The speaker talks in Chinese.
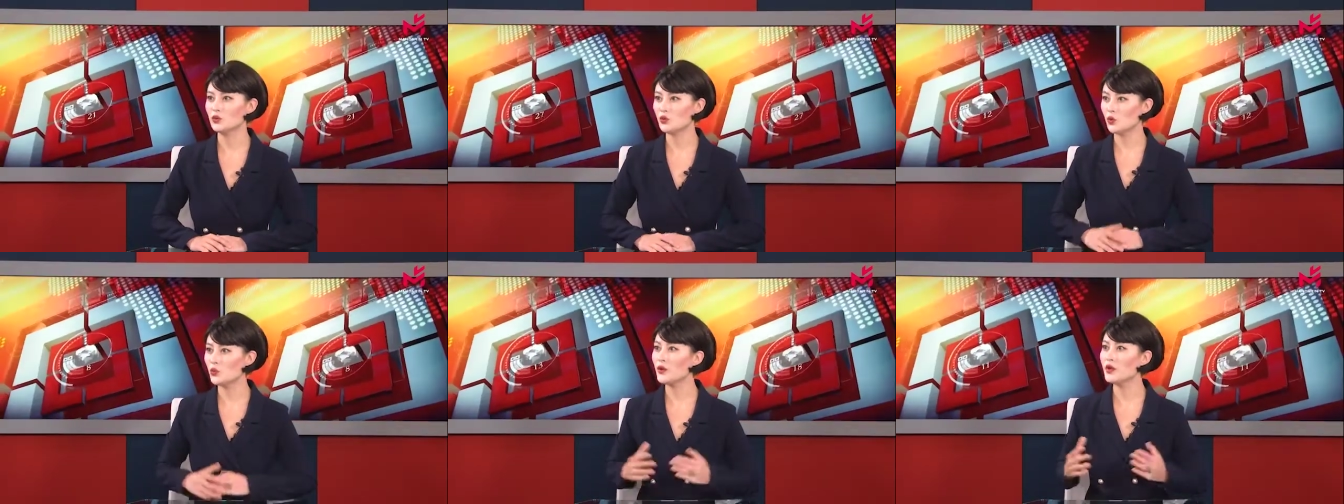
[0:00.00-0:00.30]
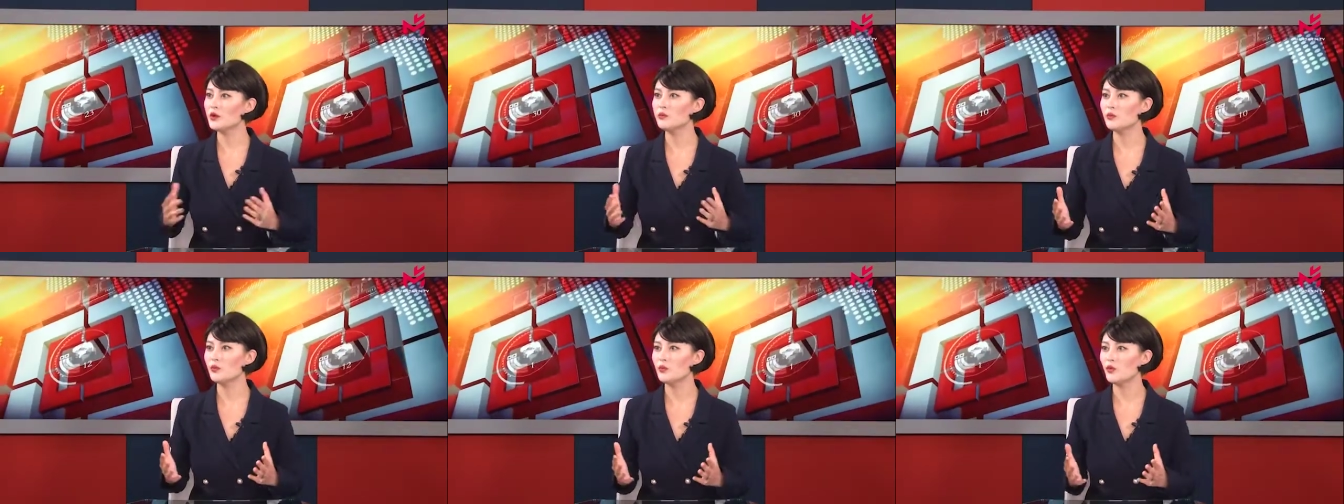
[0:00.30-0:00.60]

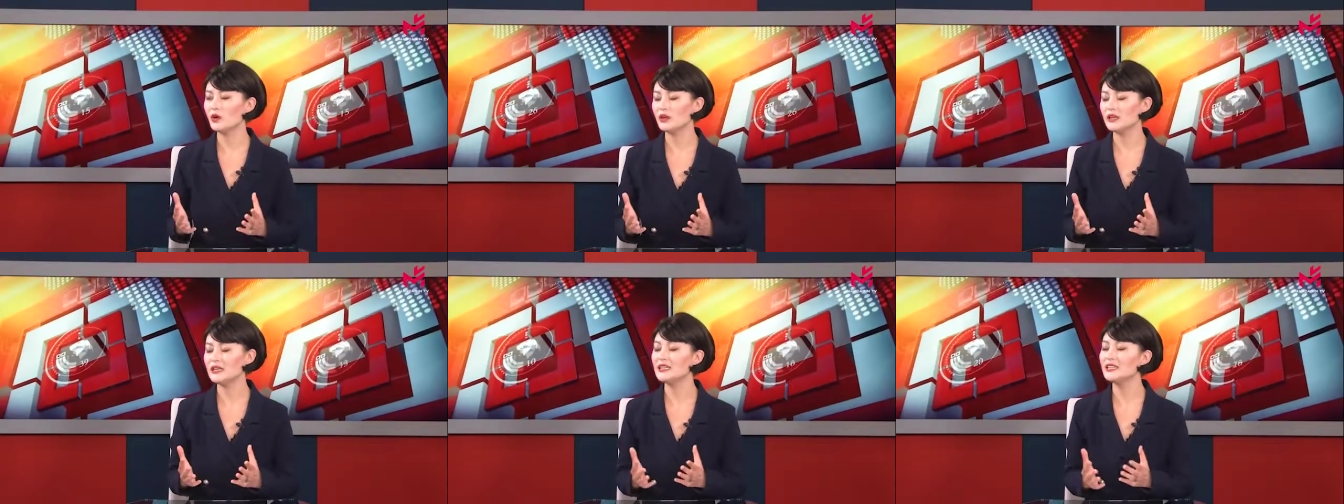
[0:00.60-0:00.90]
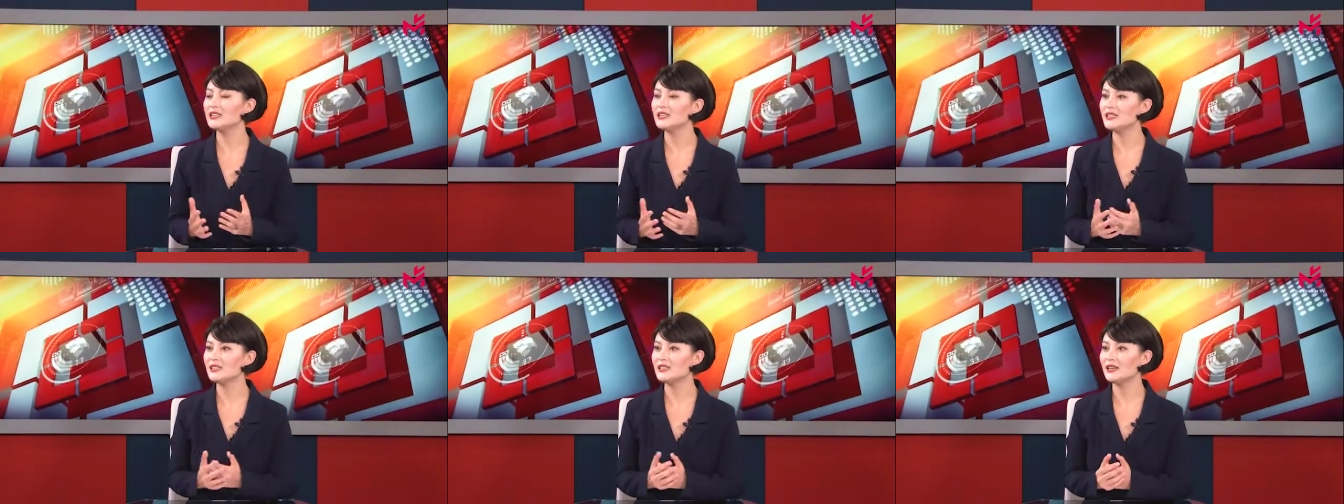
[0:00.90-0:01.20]
规模，一
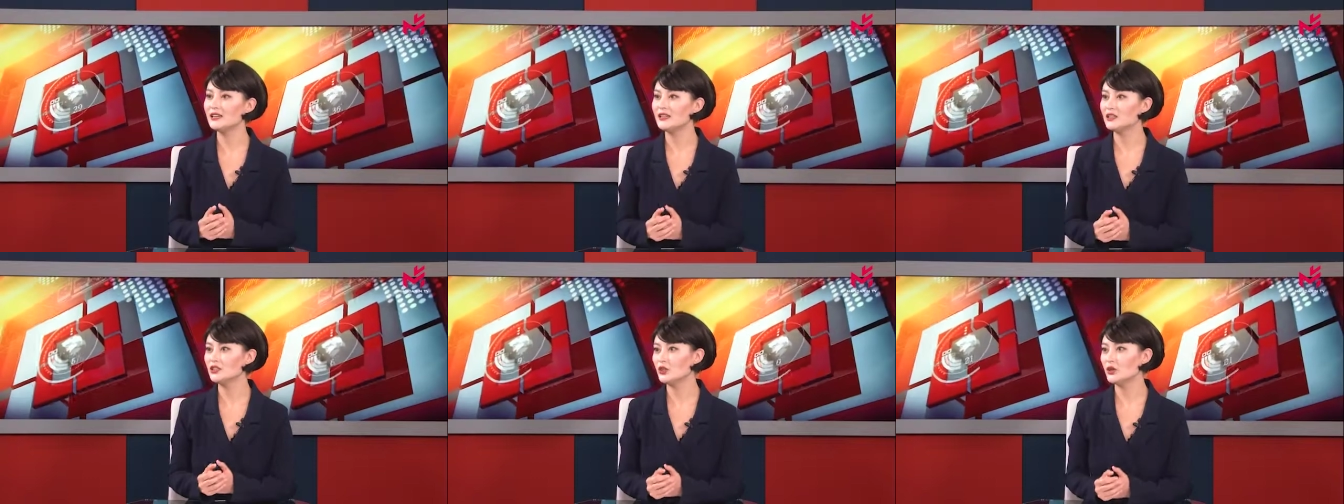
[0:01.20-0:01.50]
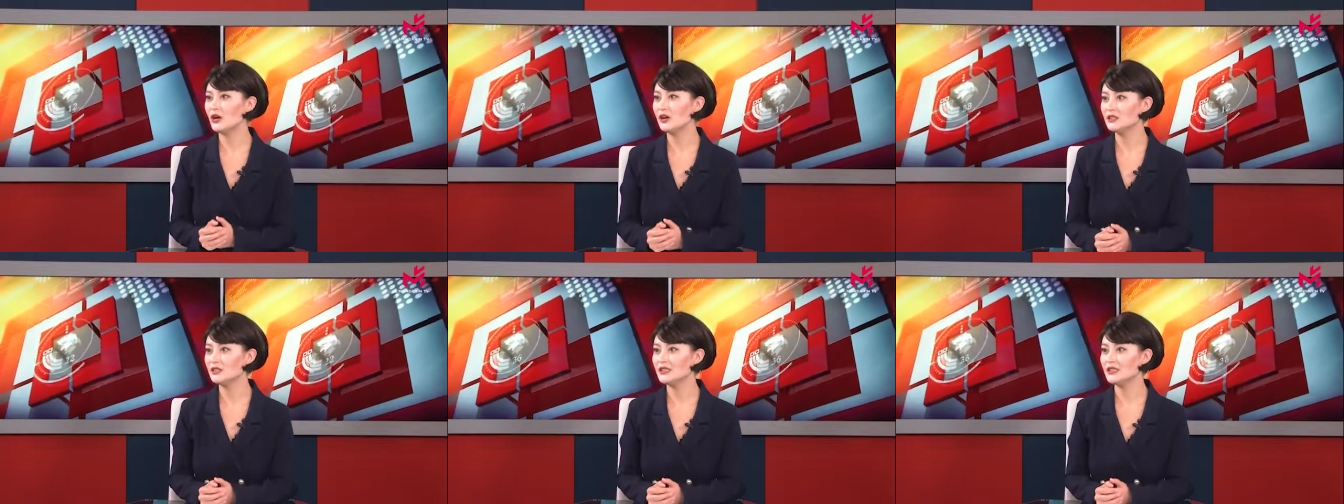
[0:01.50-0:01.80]
天都
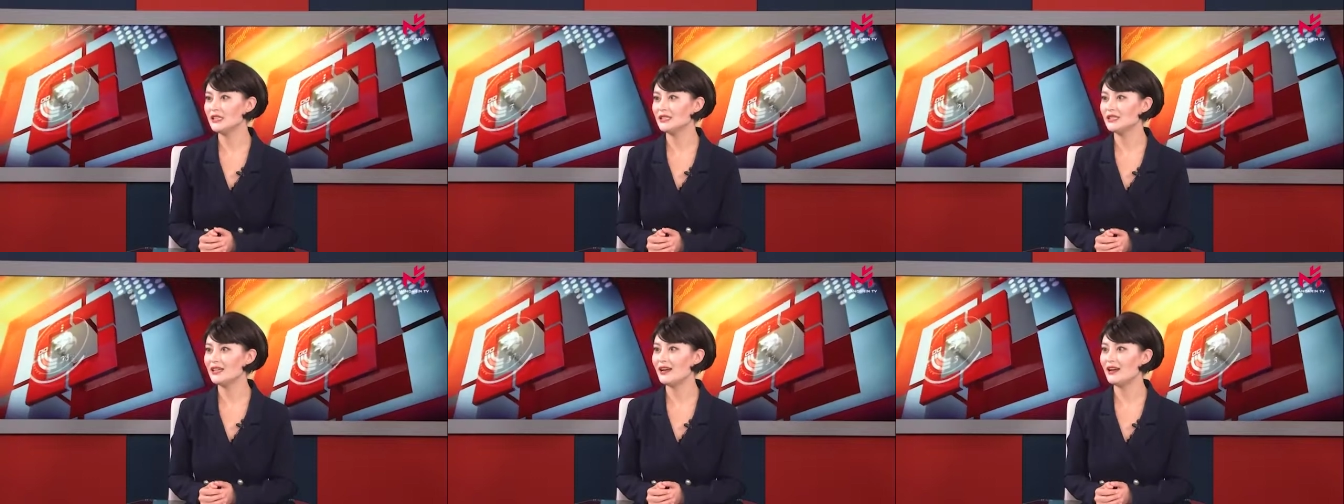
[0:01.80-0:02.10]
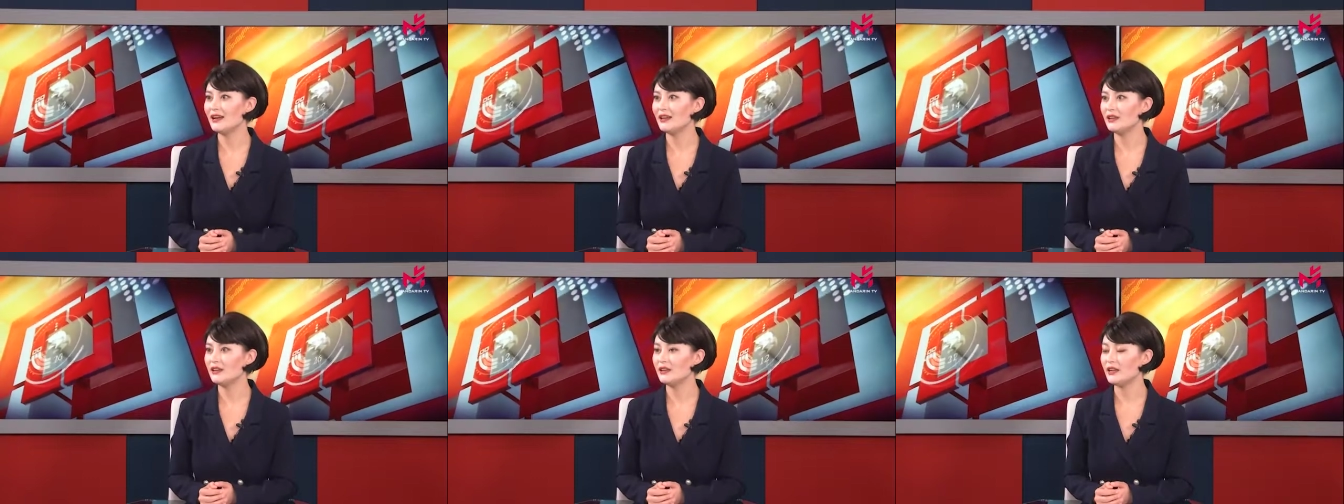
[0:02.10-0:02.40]
要接
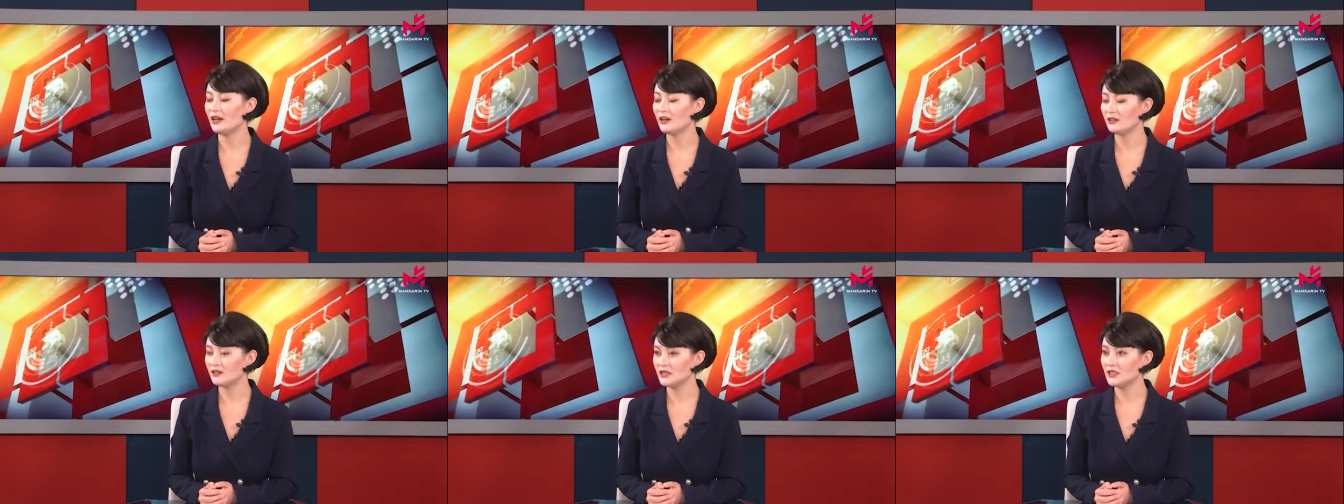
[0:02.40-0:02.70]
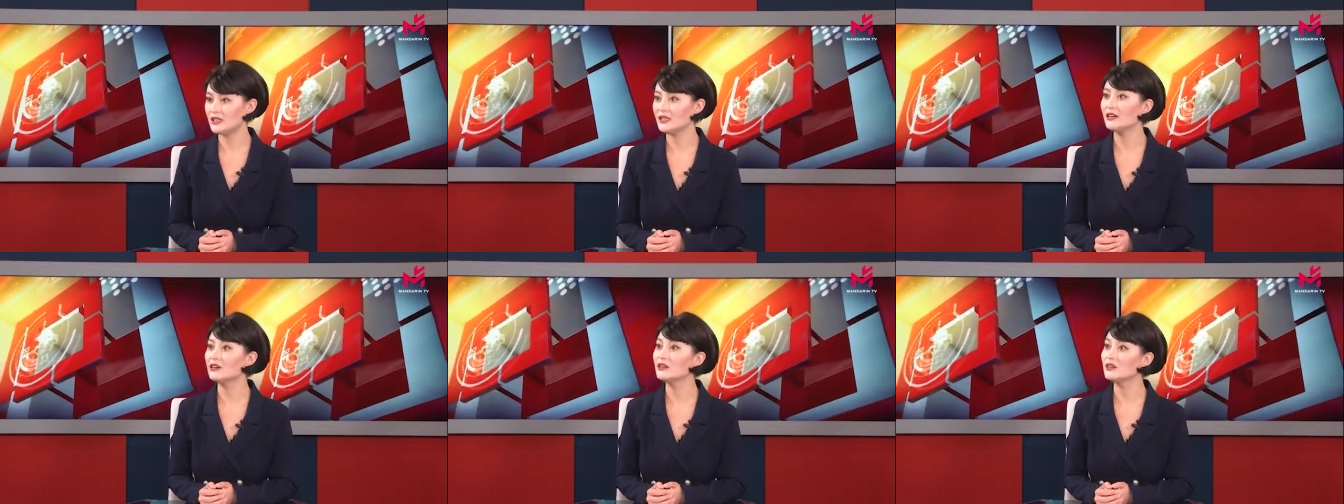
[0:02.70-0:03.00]
待两
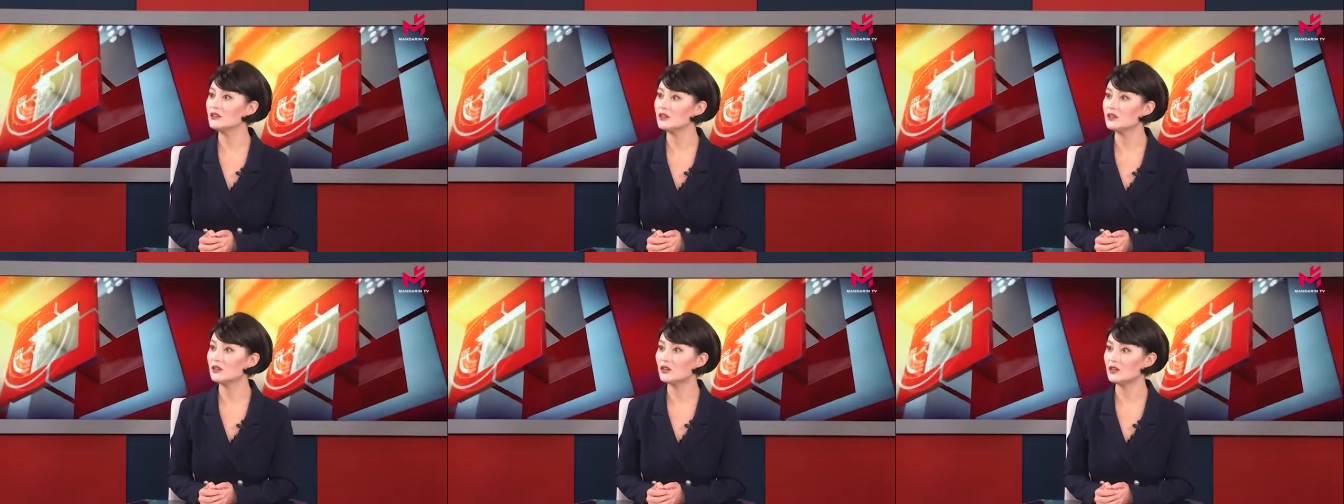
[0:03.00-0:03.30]
千个